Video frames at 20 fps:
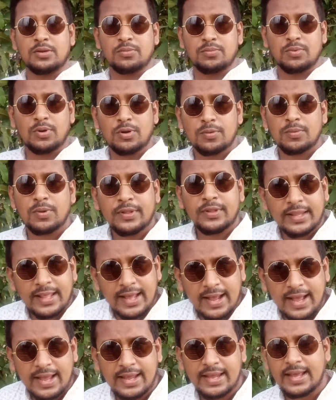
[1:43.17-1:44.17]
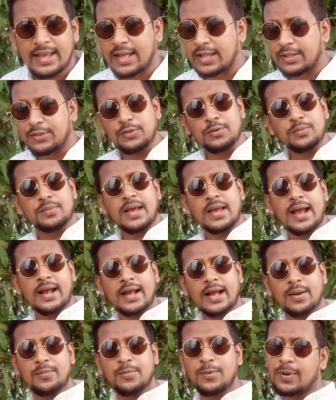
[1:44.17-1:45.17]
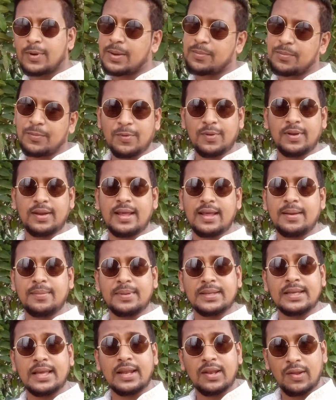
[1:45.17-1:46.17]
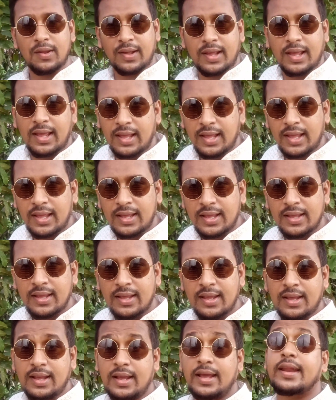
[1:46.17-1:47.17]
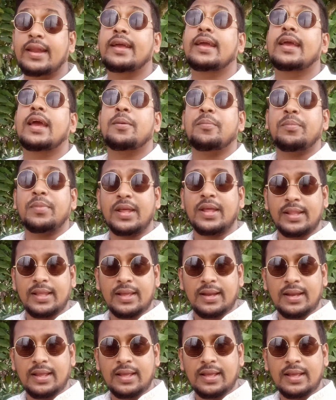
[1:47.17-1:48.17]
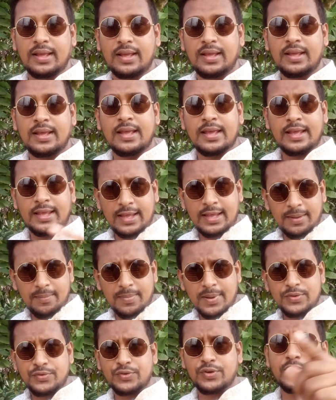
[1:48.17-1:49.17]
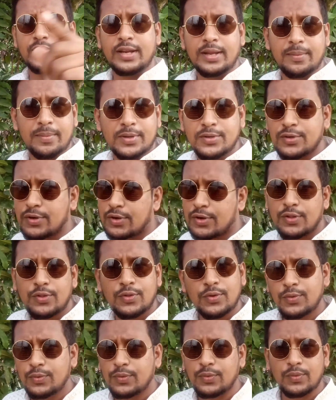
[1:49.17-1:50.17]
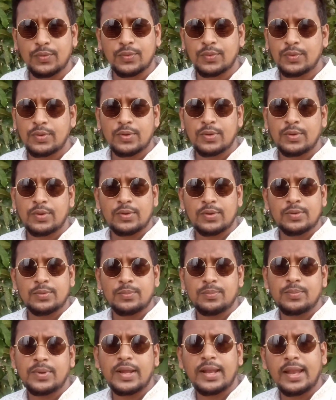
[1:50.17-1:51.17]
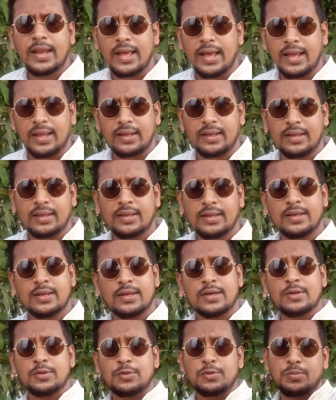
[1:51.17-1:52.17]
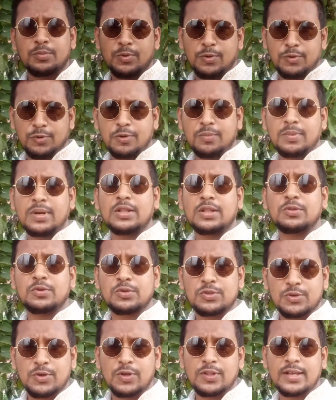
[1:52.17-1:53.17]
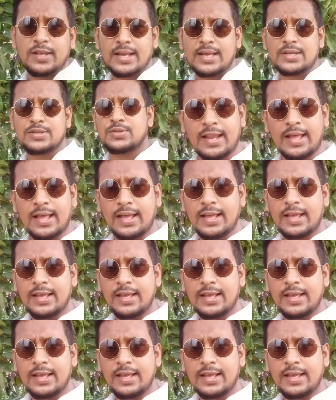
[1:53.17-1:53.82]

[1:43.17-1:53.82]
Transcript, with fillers: প্রলোভন দেখাইয়া তুমি আকাম ওকাম করলাম ইয়ার লগে এটা কেমনে তাইলে এই বাসনা এই বাসনার তো কোনো মিল নাই তুমি অন্য বেড়া দোষ করতে গেছো